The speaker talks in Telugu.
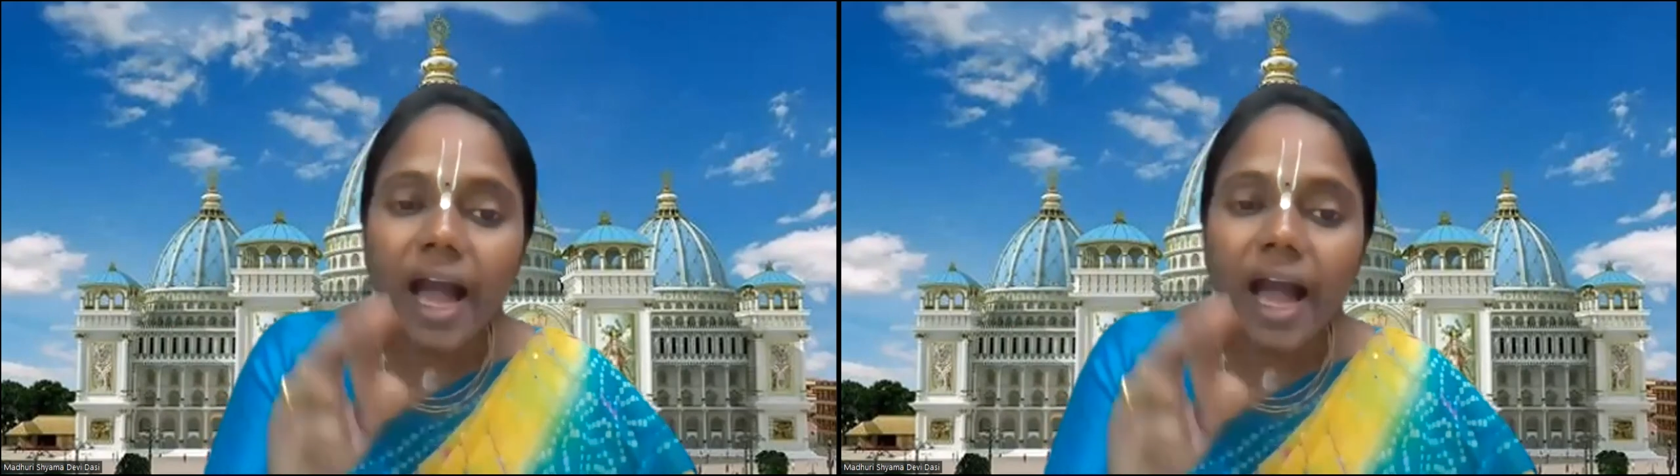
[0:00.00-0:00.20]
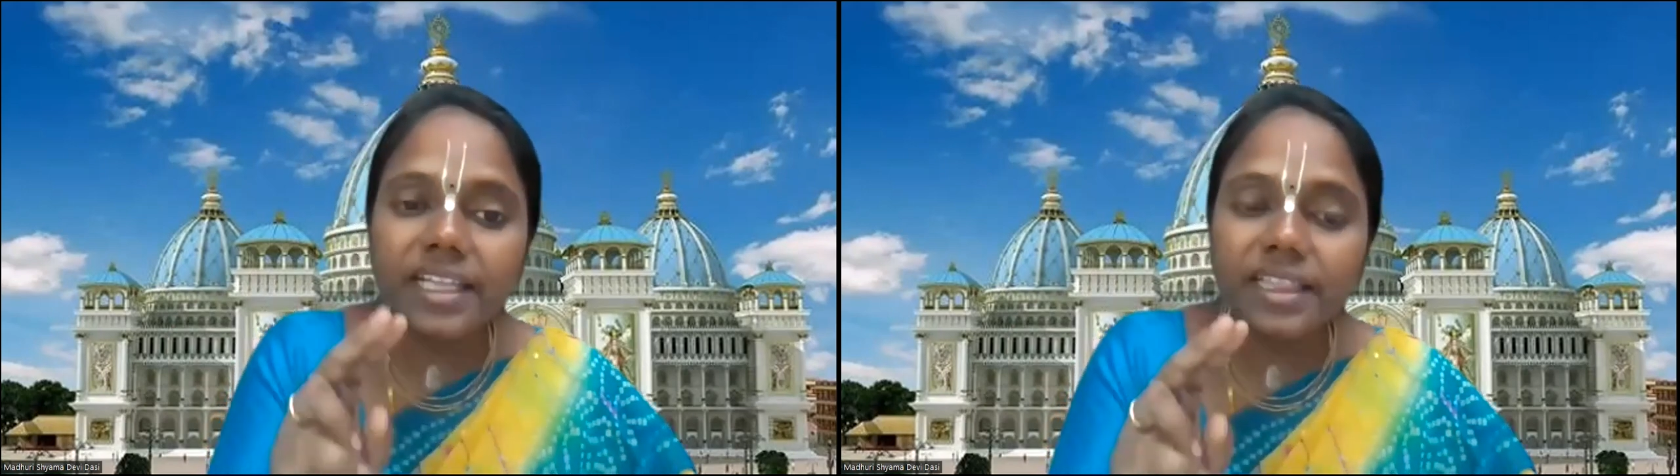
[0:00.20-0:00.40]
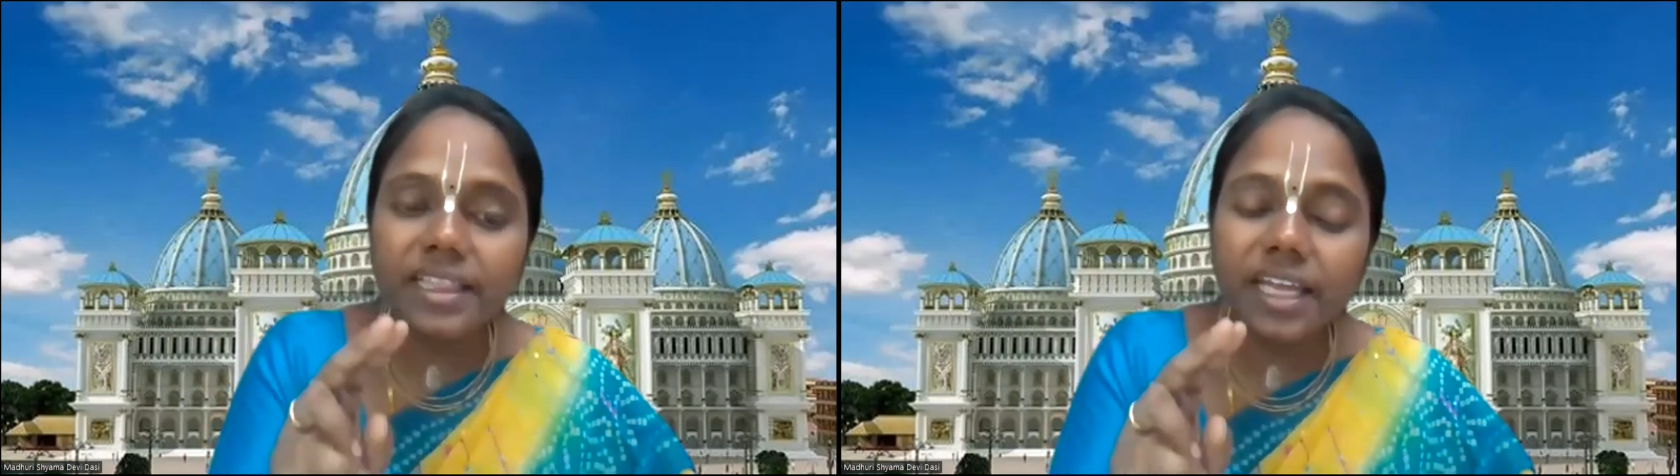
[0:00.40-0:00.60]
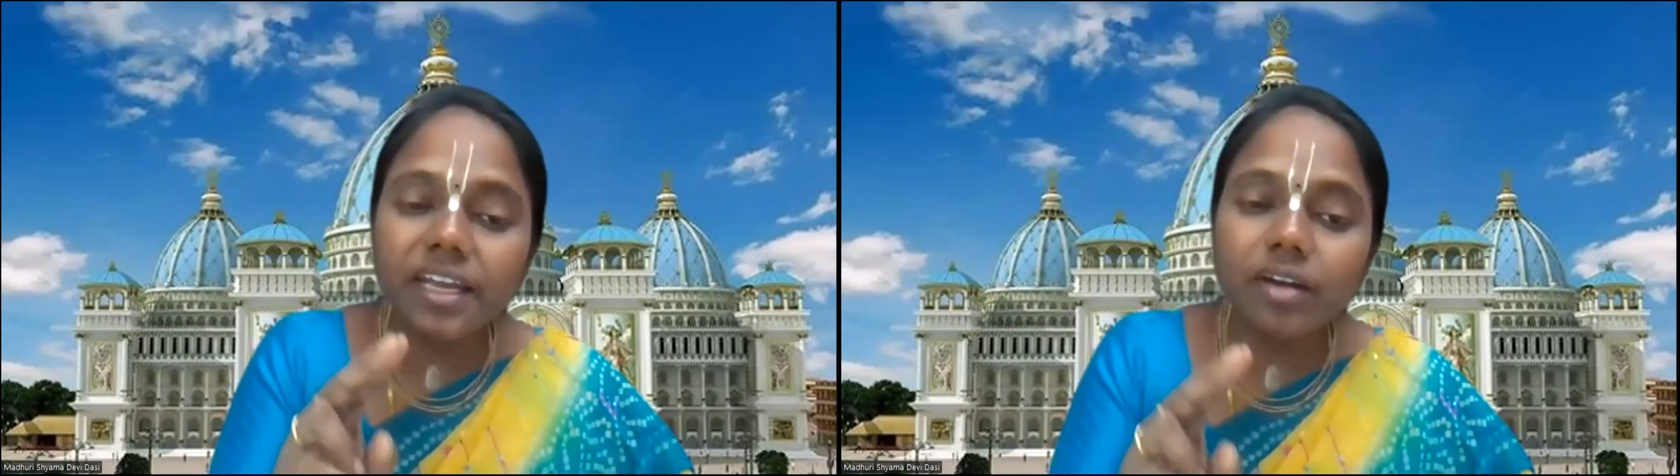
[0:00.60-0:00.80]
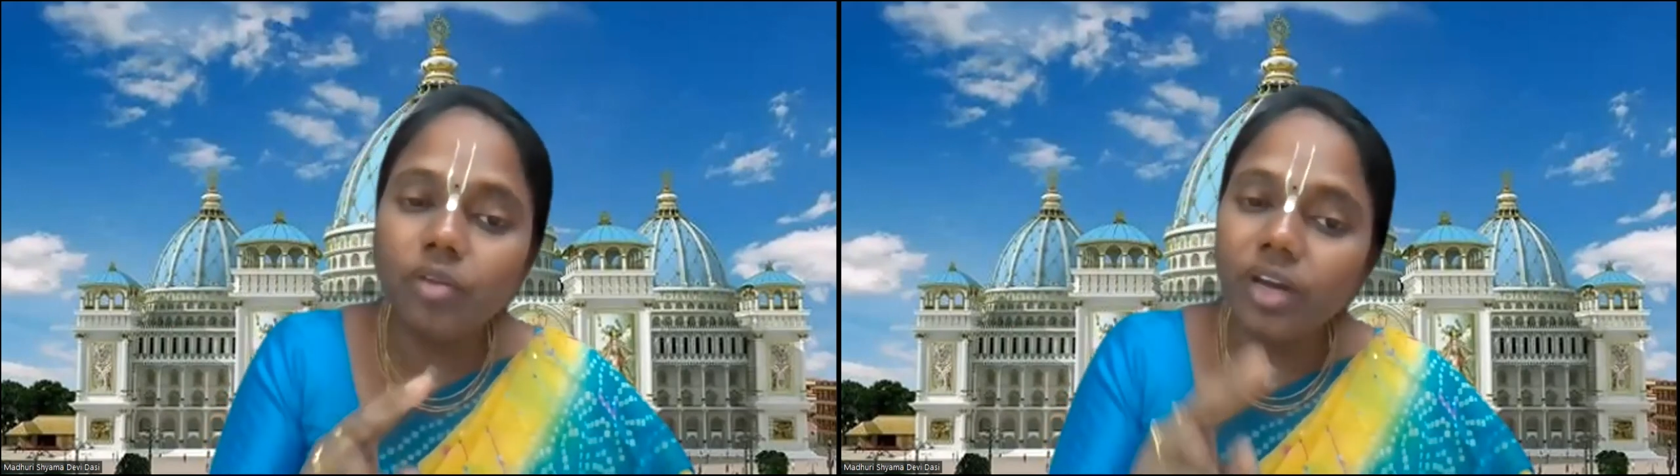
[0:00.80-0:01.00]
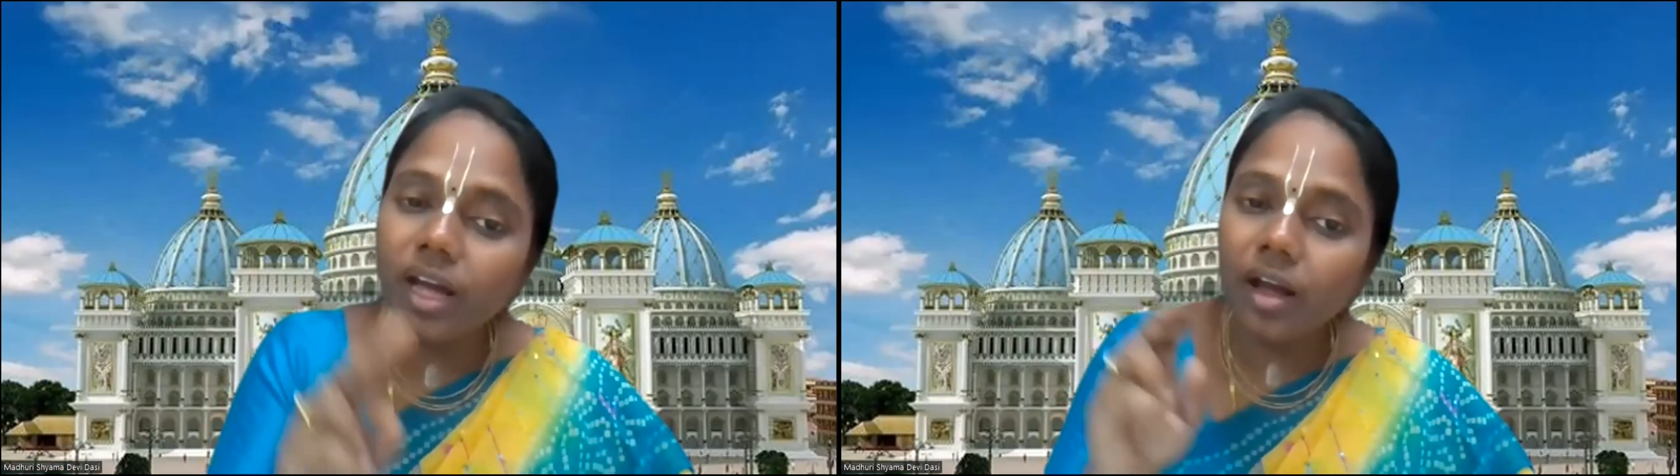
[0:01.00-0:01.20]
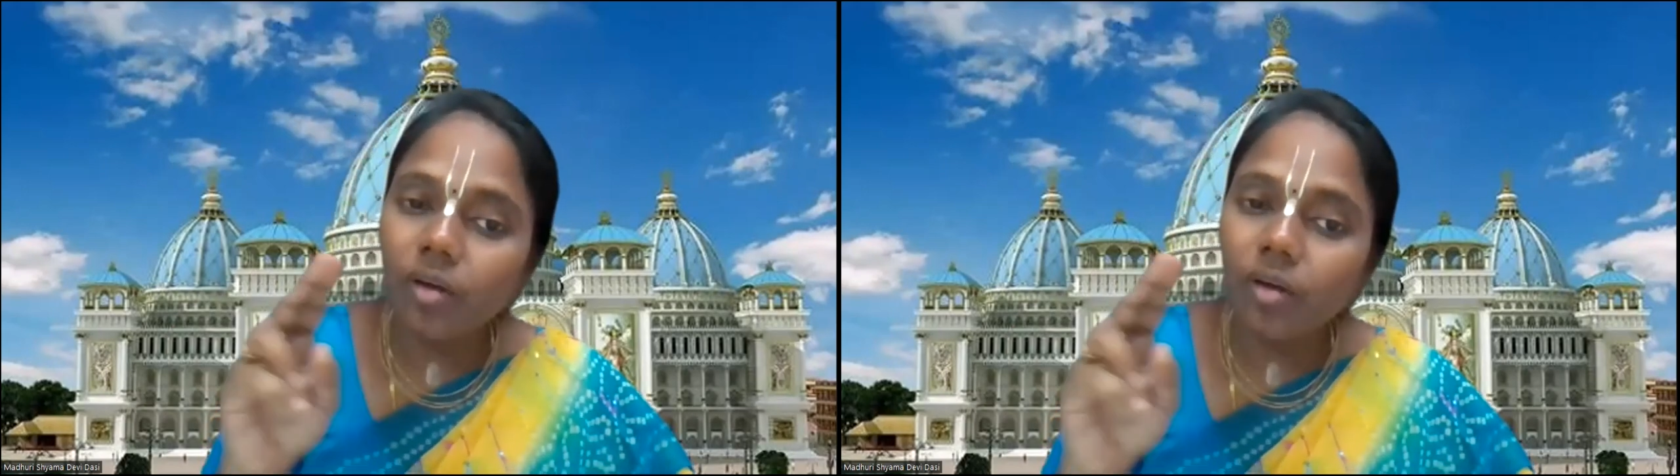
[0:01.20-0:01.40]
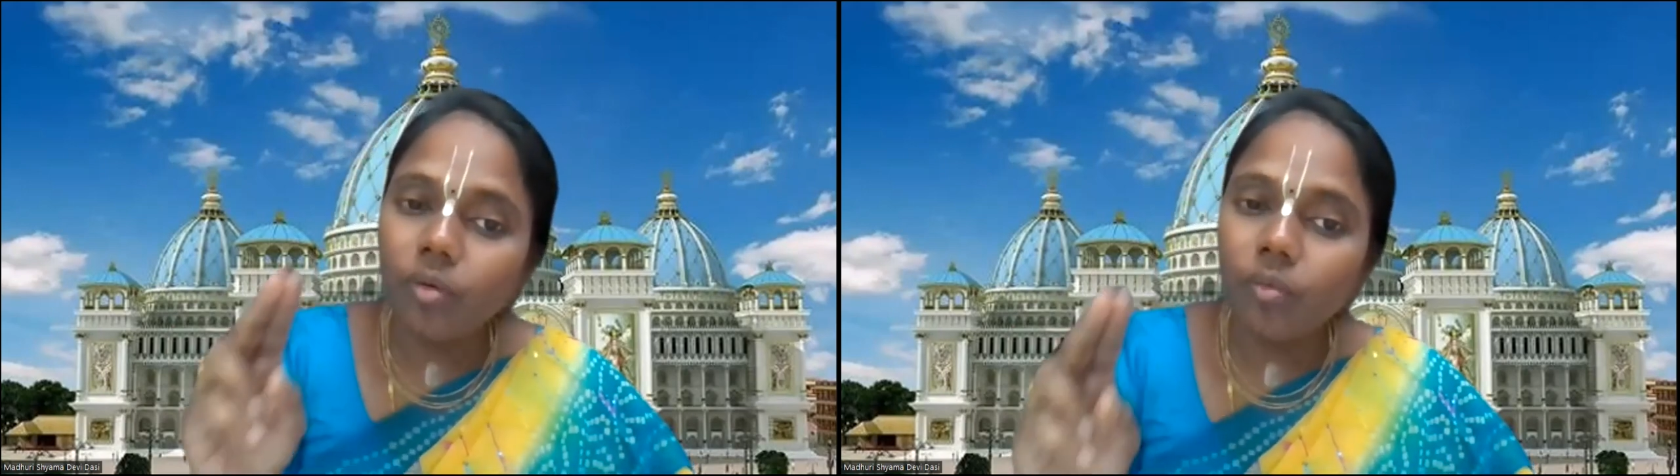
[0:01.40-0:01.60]
ఆ ఇద్దరిని కూడా
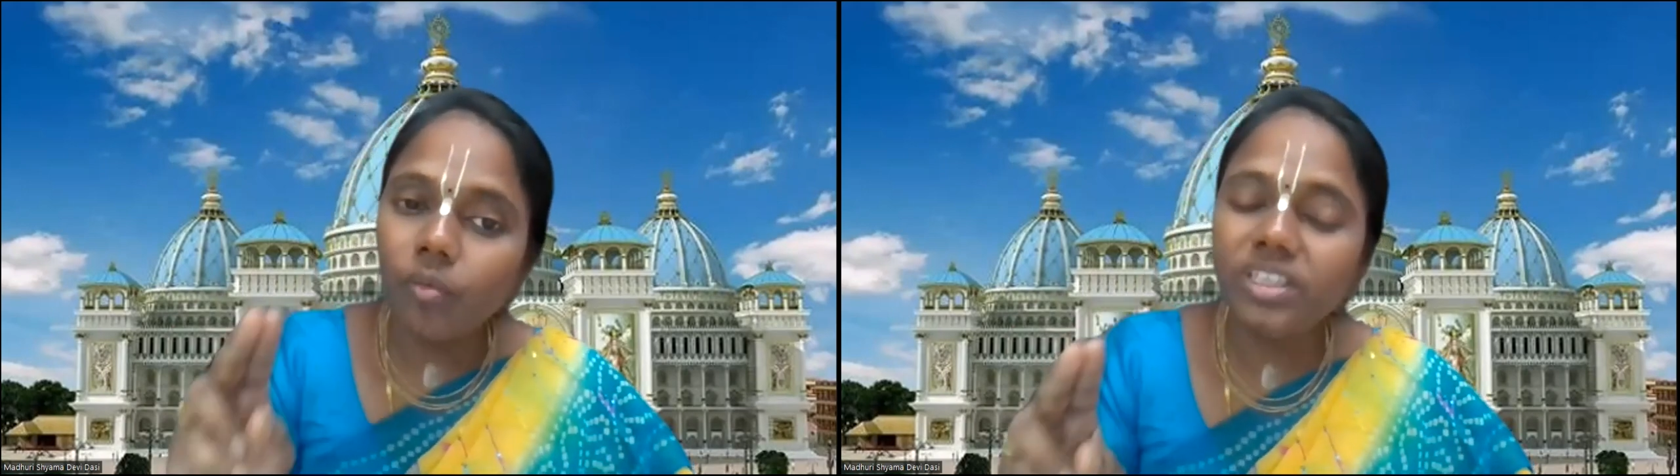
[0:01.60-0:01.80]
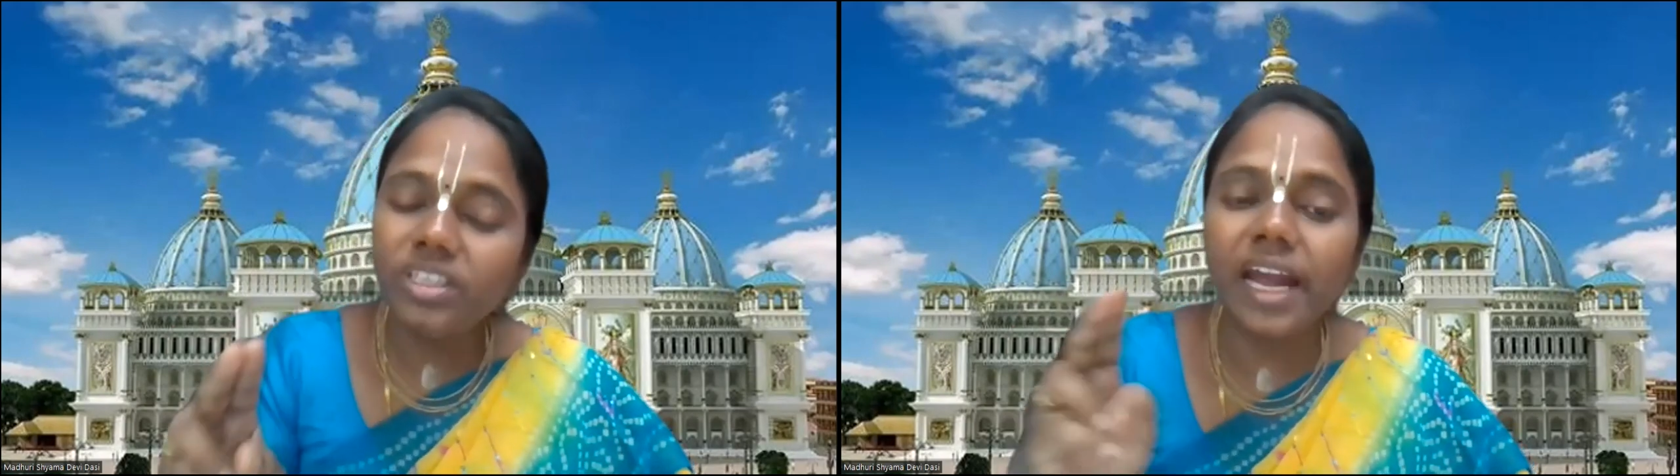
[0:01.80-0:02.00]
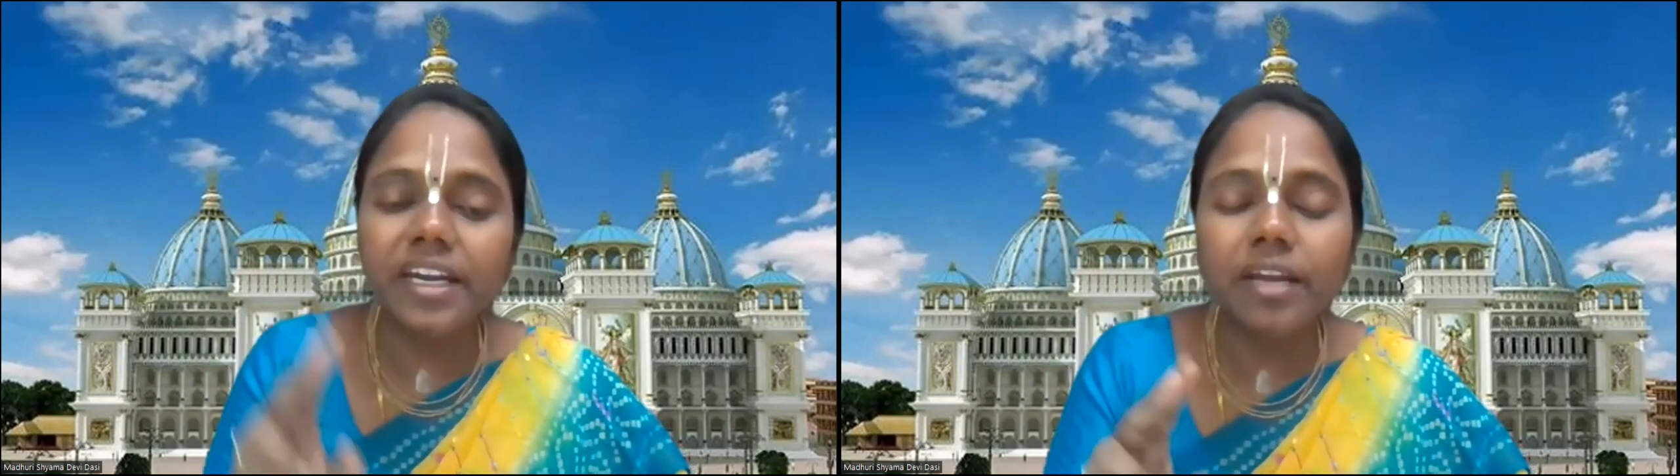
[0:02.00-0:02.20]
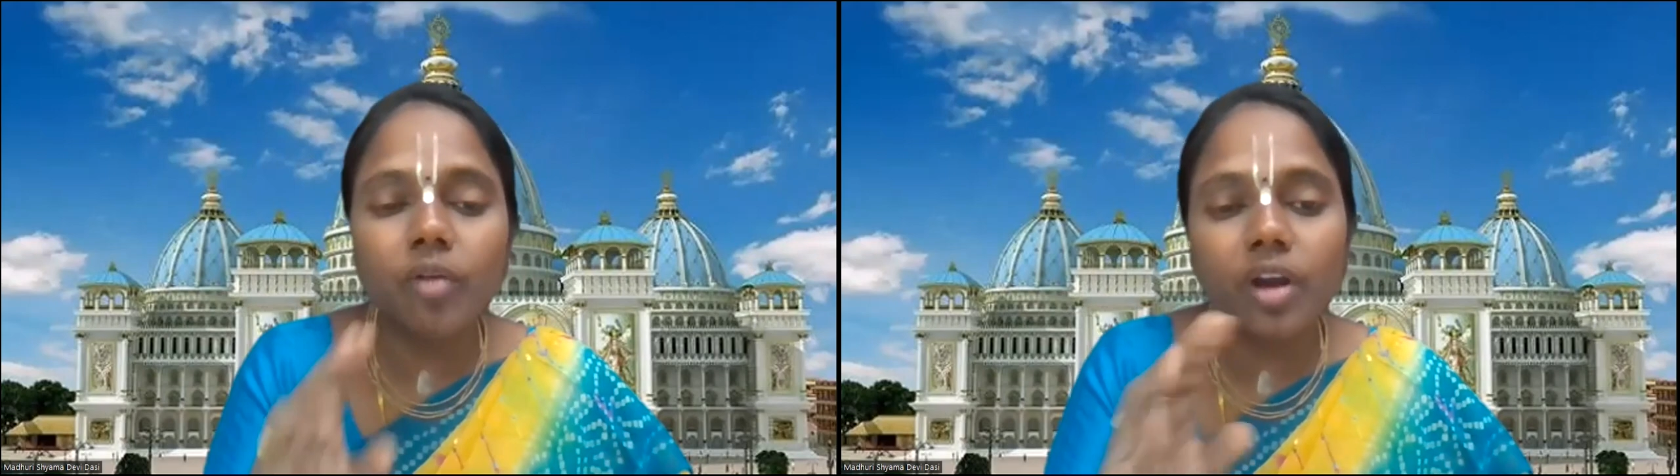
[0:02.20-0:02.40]
వదిలి అంటే